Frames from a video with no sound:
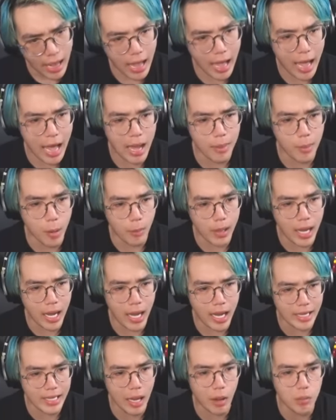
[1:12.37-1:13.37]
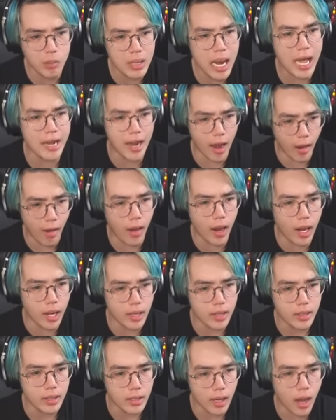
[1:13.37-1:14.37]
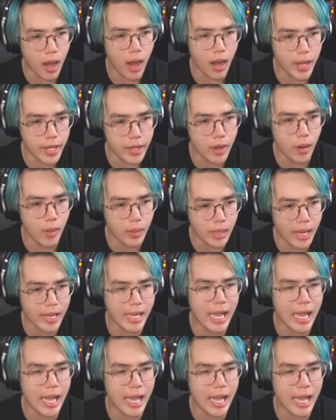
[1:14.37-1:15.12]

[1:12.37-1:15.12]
À, một cái hệ thống đá đỏ rồi ok